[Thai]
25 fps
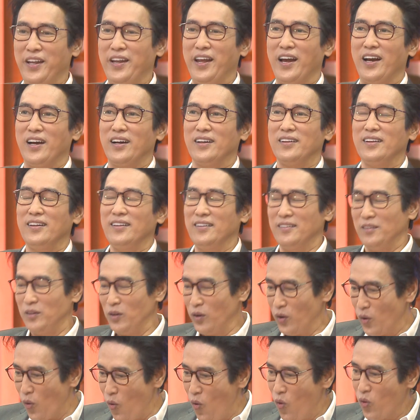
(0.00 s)
เนี่ย
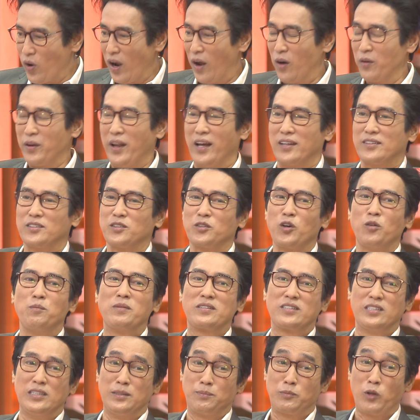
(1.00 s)
ลูกเราเนี่ยจะต้องมา
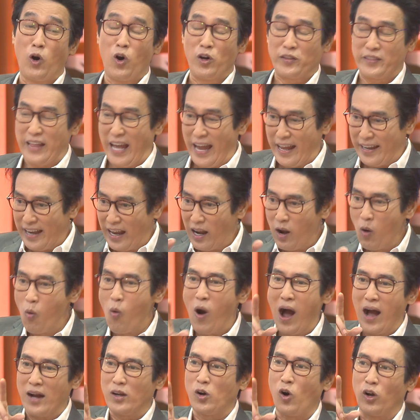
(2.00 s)
สืบต่อแต่ในระห
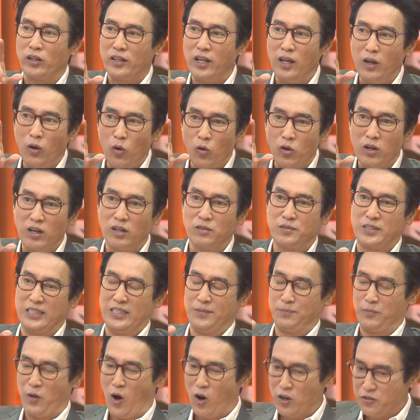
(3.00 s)
ว่างก่อนที่ลูกเราสืบ
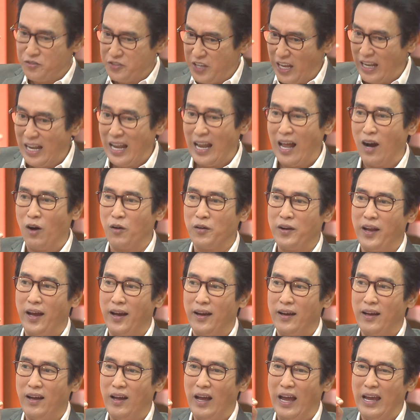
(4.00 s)
ต่อเจนเราเนี่ย
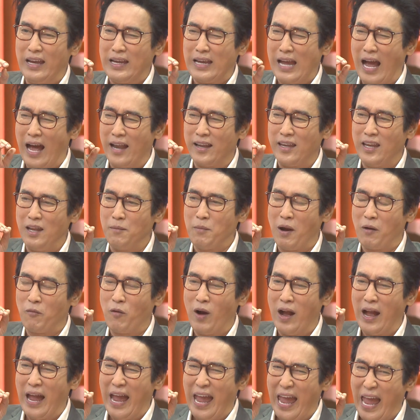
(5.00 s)
ไอการที่แบบว่า
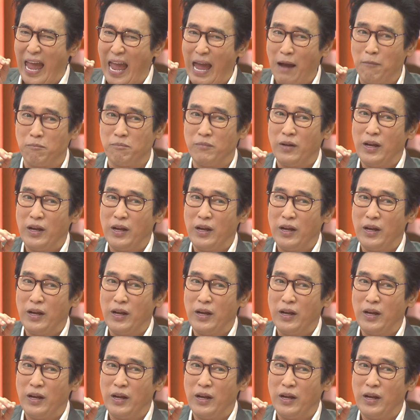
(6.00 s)
แอบ